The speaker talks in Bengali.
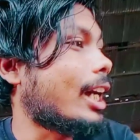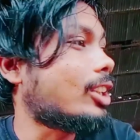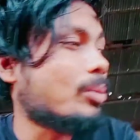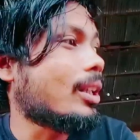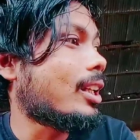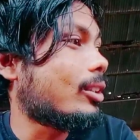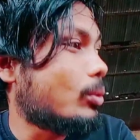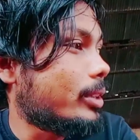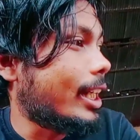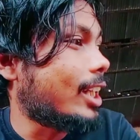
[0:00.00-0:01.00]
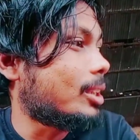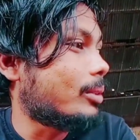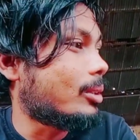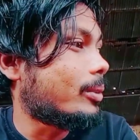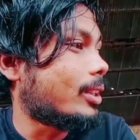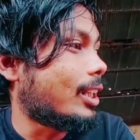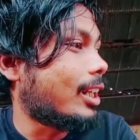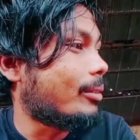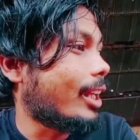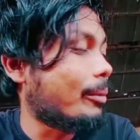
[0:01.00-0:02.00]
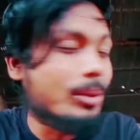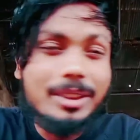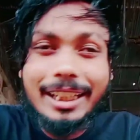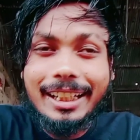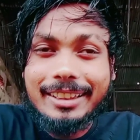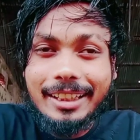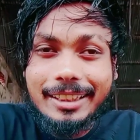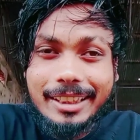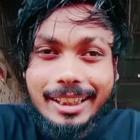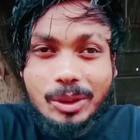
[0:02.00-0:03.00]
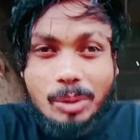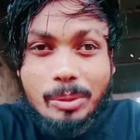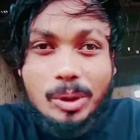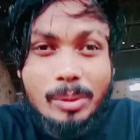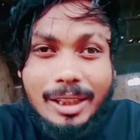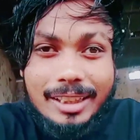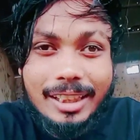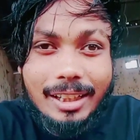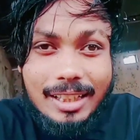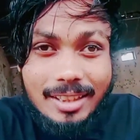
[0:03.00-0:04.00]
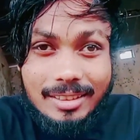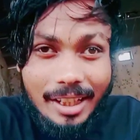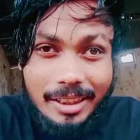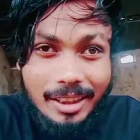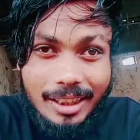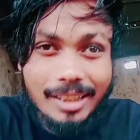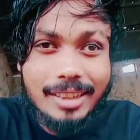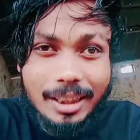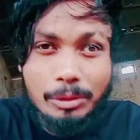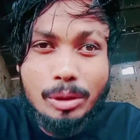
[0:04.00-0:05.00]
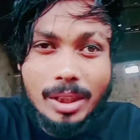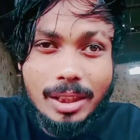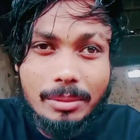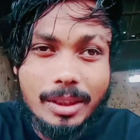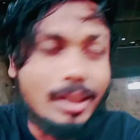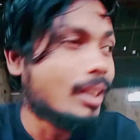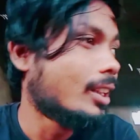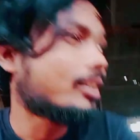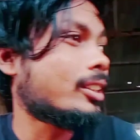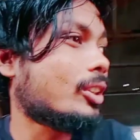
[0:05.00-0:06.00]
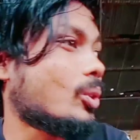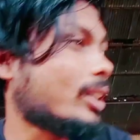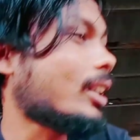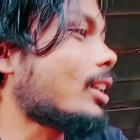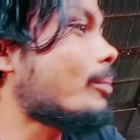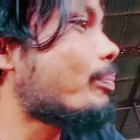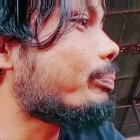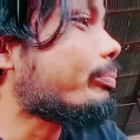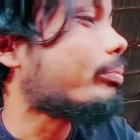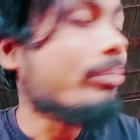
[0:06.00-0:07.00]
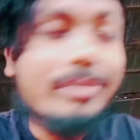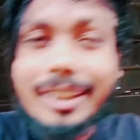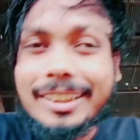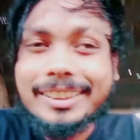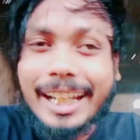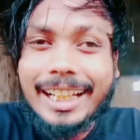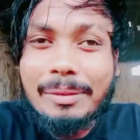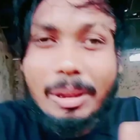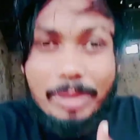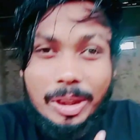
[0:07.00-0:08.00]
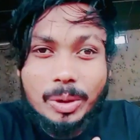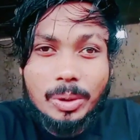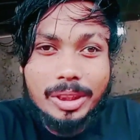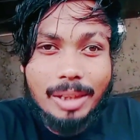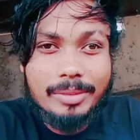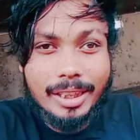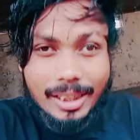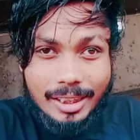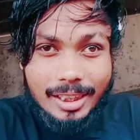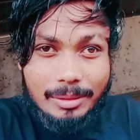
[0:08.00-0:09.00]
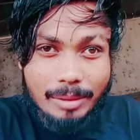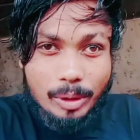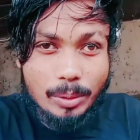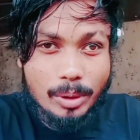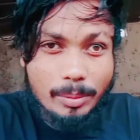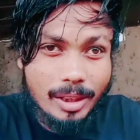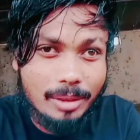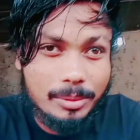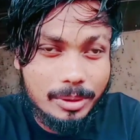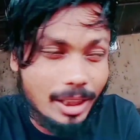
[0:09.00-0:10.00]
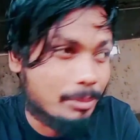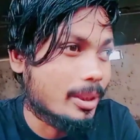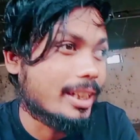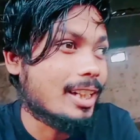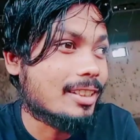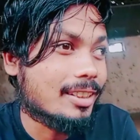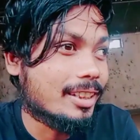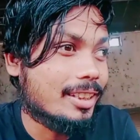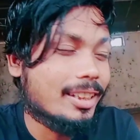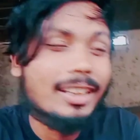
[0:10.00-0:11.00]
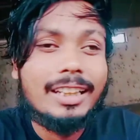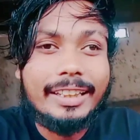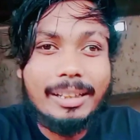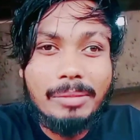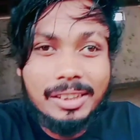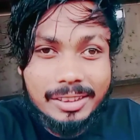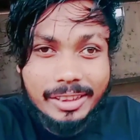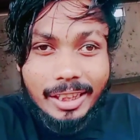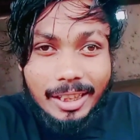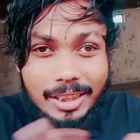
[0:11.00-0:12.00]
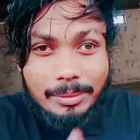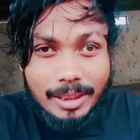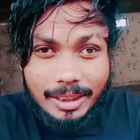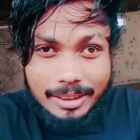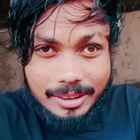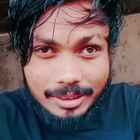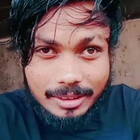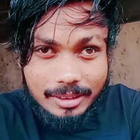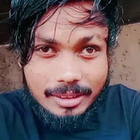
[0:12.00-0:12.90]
গাছপালা তুমি দেখাতে পারবে আর আমরা এমন জায়গায় থাকি যেখানে কোনো ভিডিও বানানো যায় রাস্তার সাইডে থাকে রাস্তায় গিয়ে ভিডিও বানাতে পারবে সেই জন্য একটা জায়গা আমরা ফিক্স করছিলাম যে এখানে গিয়ে আমরা ভিডিও ভিডিও বানাবো তারপর এখানে এসে দেখি কেমাল ছেড়ে দিয়ে পালিয়ে গেছে